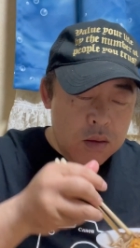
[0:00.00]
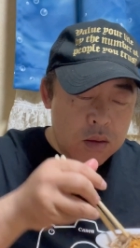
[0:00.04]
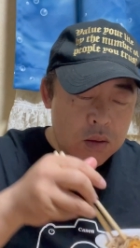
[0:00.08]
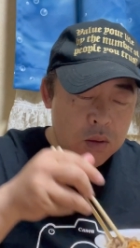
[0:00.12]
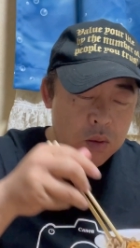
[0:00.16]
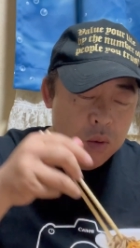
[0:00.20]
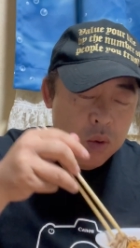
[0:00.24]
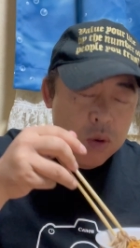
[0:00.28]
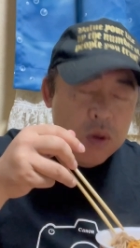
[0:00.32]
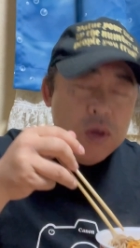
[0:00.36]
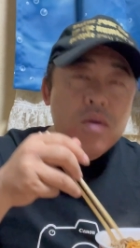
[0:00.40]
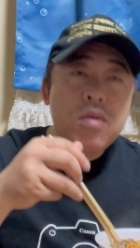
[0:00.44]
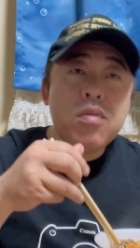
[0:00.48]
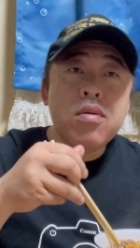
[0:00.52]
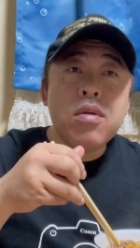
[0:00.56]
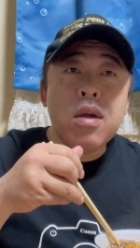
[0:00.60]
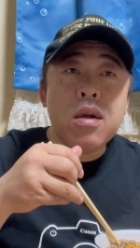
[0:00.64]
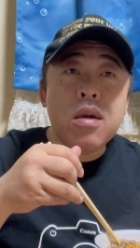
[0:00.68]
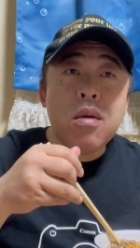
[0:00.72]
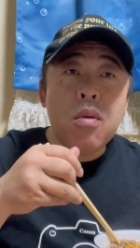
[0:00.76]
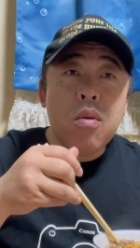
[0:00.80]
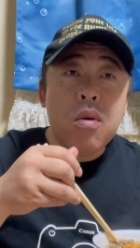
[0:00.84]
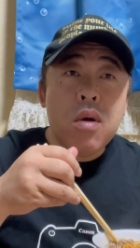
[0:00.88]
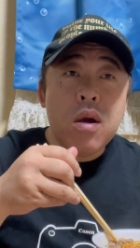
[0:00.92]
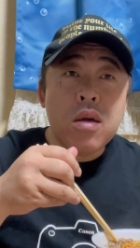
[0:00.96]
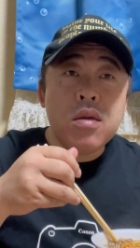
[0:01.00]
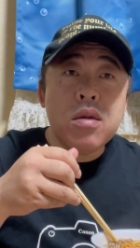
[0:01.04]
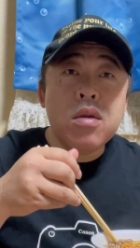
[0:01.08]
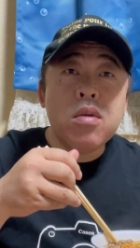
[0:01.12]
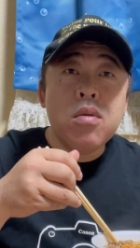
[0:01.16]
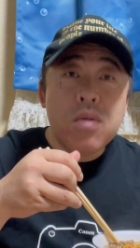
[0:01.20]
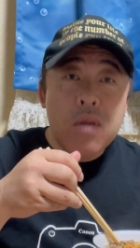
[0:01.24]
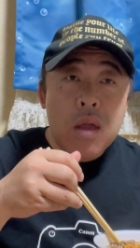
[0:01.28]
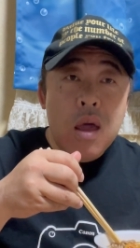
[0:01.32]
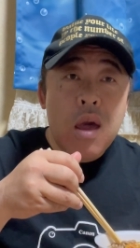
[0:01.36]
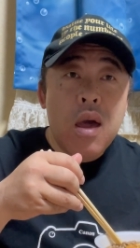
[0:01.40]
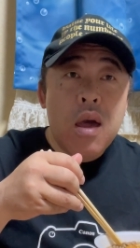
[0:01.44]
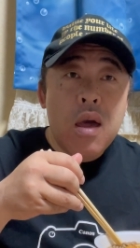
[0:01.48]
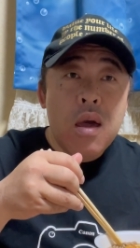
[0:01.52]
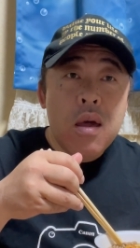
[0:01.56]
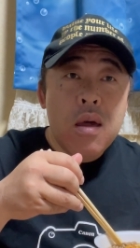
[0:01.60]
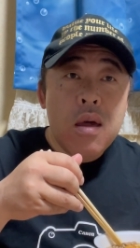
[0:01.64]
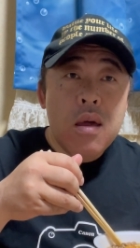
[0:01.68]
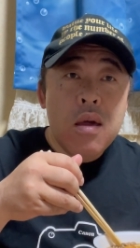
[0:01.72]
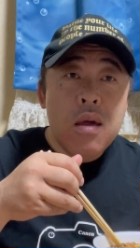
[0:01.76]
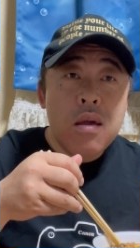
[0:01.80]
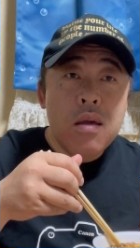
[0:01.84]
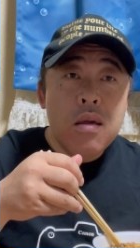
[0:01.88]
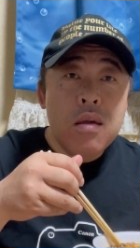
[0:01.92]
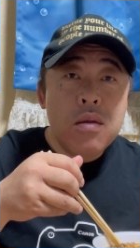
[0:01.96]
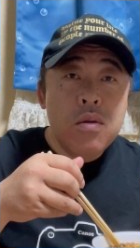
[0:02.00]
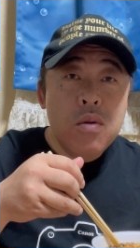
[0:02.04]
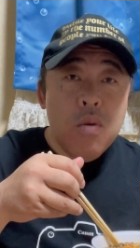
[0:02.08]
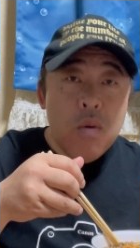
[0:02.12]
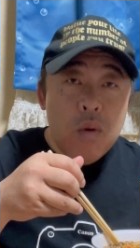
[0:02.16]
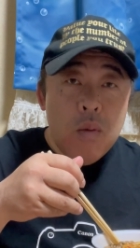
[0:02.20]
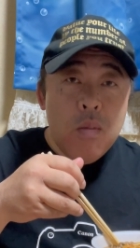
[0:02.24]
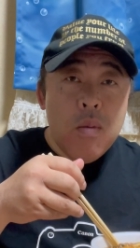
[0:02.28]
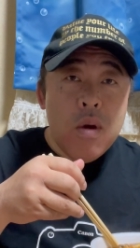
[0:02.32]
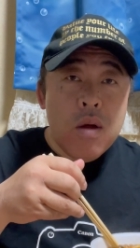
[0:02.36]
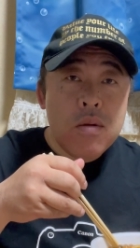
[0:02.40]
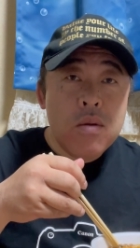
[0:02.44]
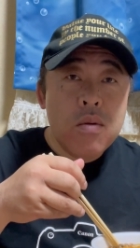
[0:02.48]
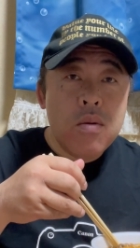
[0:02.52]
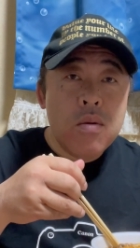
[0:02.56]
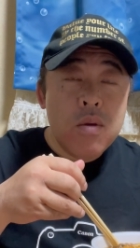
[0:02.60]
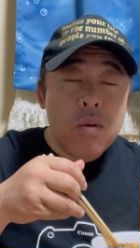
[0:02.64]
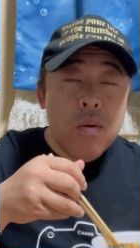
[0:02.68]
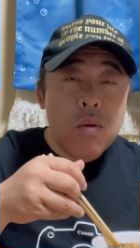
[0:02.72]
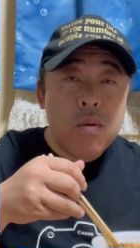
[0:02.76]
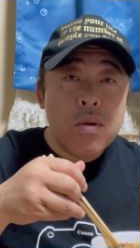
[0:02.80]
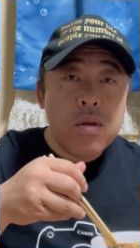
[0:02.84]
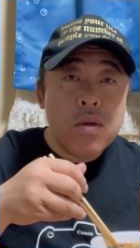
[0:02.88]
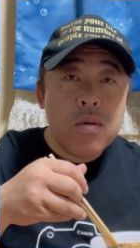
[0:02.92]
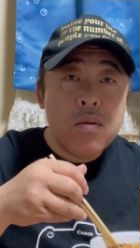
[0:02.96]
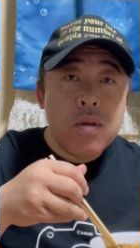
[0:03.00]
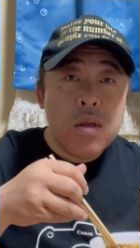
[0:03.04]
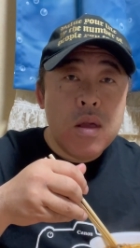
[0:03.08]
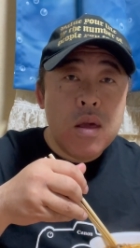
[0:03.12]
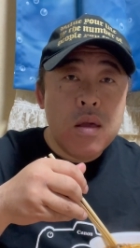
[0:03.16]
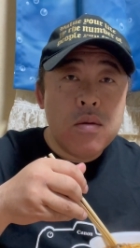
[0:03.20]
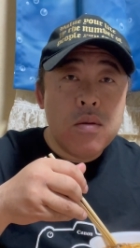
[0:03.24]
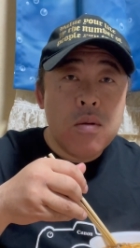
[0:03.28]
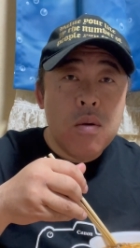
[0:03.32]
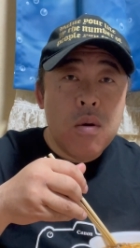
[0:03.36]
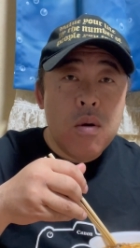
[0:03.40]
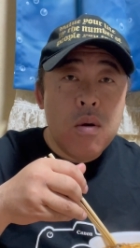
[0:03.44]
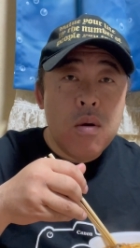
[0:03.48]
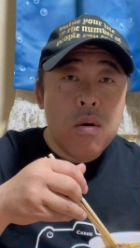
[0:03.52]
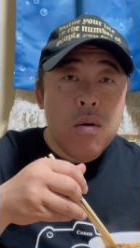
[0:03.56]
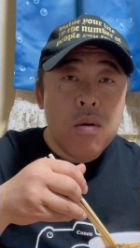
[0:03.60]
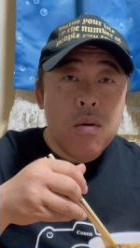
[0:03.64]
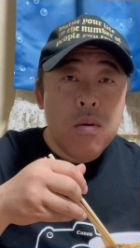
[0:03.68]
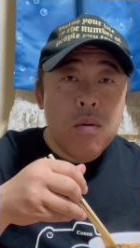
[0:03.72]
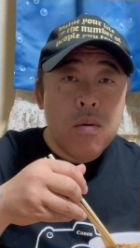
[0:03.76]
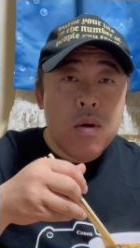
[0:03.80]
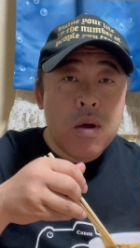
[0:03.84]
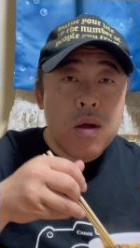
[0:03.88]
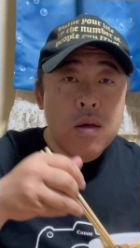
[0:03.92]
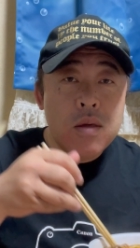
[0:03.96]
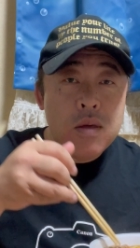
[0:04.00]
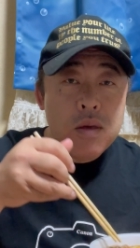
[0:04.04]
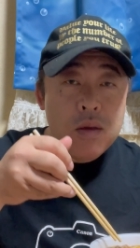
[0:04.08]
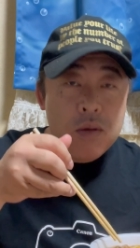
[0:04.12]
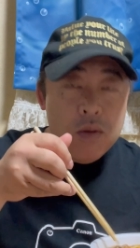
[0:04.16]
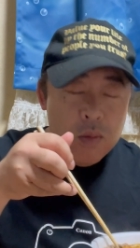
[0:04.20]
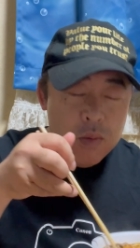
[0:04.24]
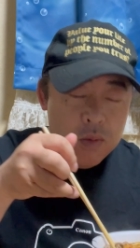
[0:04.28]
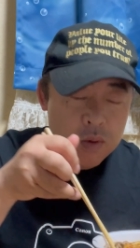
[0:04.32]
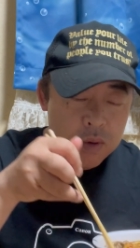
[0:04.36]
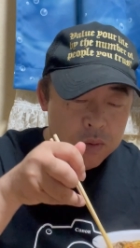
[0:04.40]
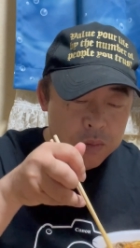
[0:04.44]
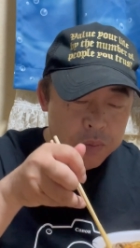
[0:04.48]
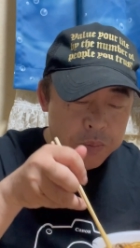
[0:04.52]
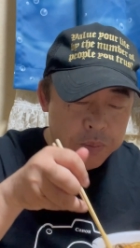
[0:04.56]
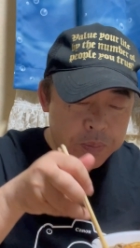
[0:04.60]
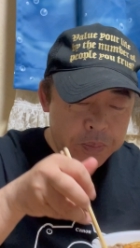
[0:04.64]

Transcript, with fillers: 美味しくなきゃおかしいよねノーマルより美味しくないとおかしいと思う